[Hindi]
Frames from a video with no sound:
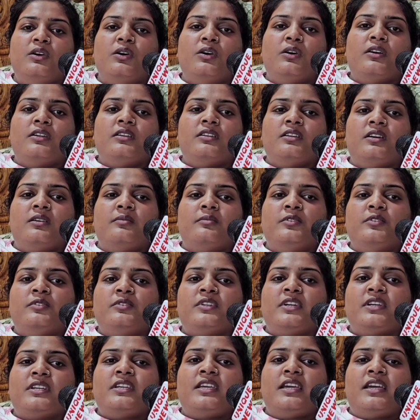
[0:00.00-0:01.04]
और हम लोग
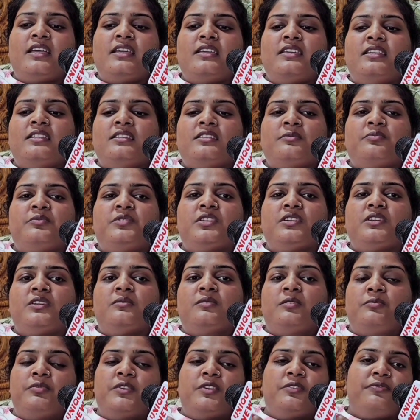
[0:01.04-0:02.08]
का क्या है कि जब तक हम
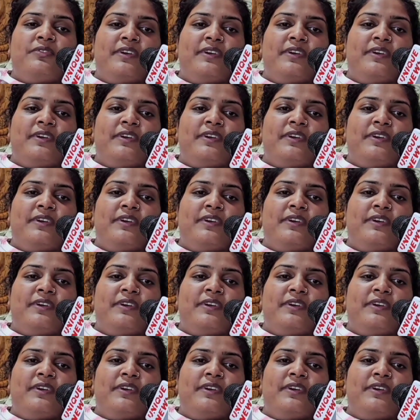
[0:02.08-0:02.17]
अपने